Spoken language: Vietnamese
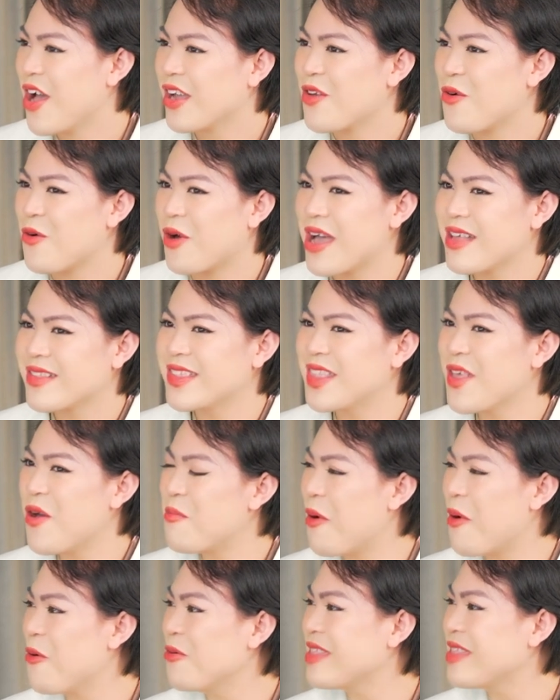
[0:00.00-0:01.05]
kiểu các siêu
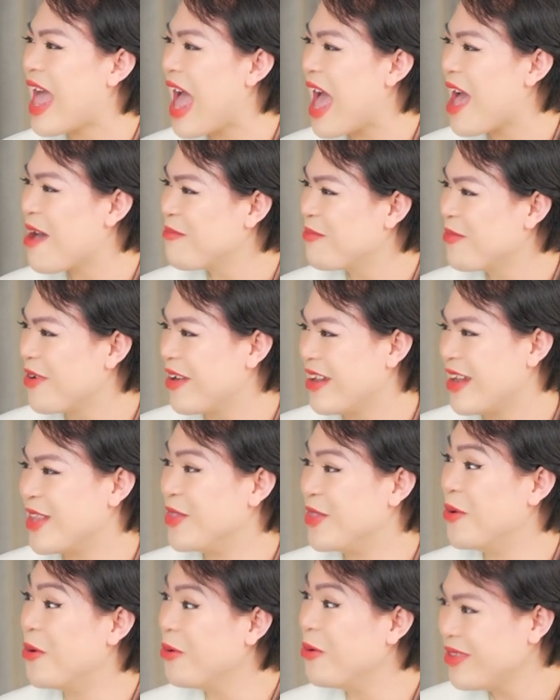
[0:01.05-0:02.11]
mẫu nam gọi là
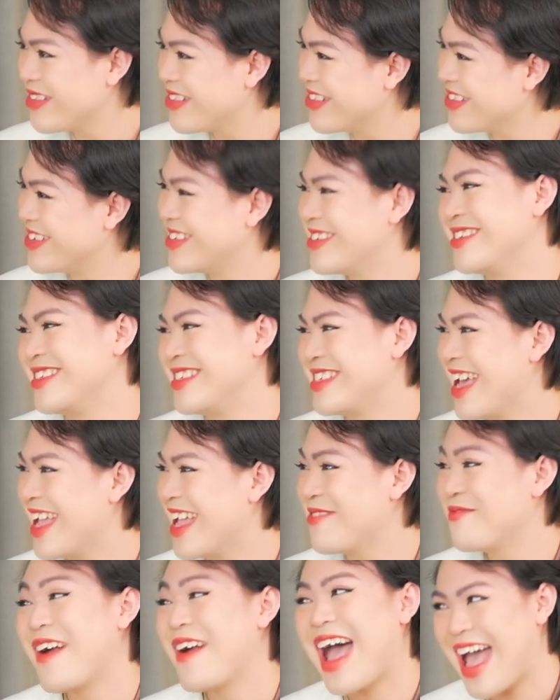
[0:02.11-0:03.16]
nút ở
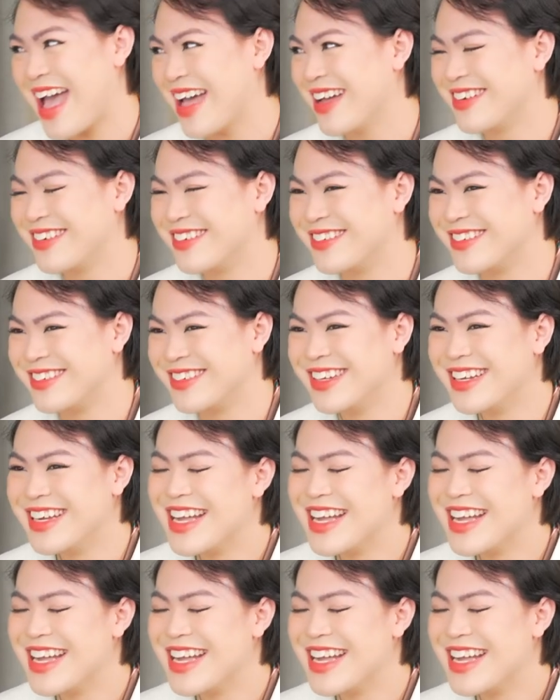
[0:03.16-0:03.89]
trên mạng ờ